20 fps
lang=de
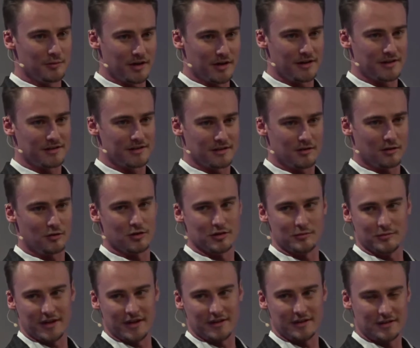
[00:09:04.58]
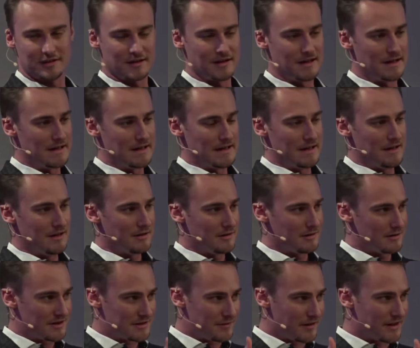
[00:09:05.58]
Bereichen auch im Recht,
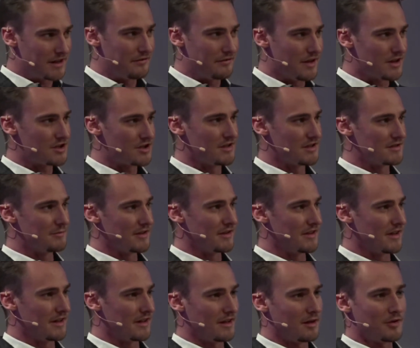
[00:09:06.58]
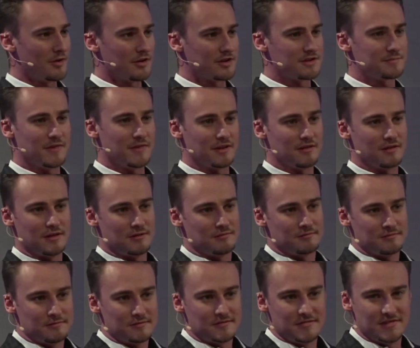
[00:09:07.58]
zwar eine Querschnittsmaterie, aber erstmal
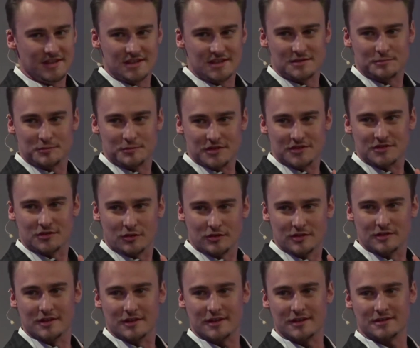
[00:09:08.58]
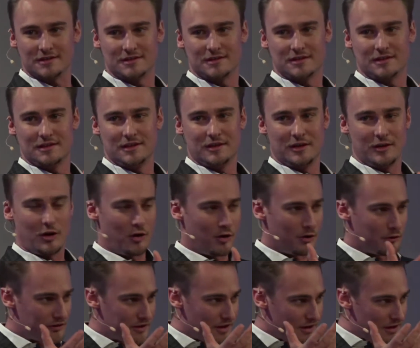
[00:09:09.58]
nichts Besonderes.
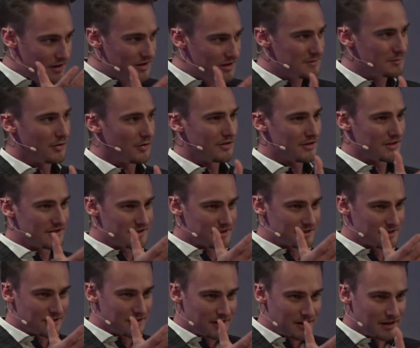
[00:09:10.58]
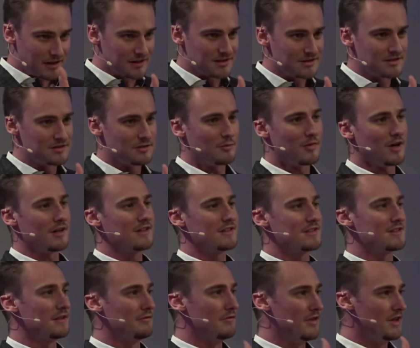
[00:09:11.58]
Auf den E-Sport ist das ganz normale
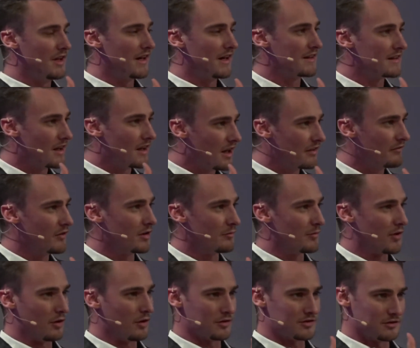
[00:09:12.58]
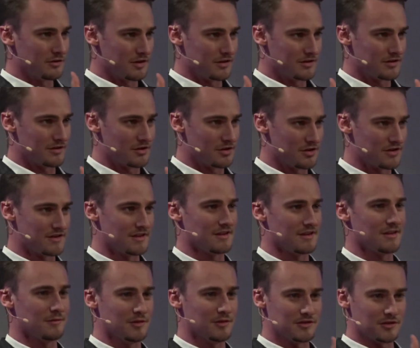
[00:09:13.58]
Zivilrecht anwendbar aus juristischer
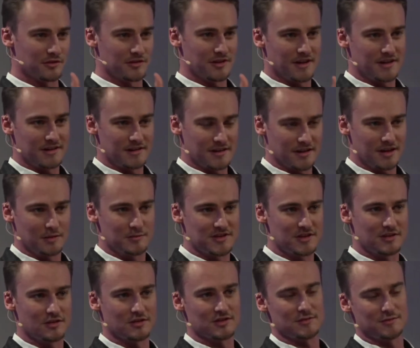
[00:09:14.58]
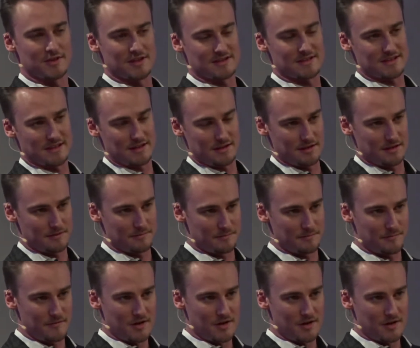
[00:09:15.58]
Sicht. Die Besonderheiten ergeben sich aus dem Tatsächlichen.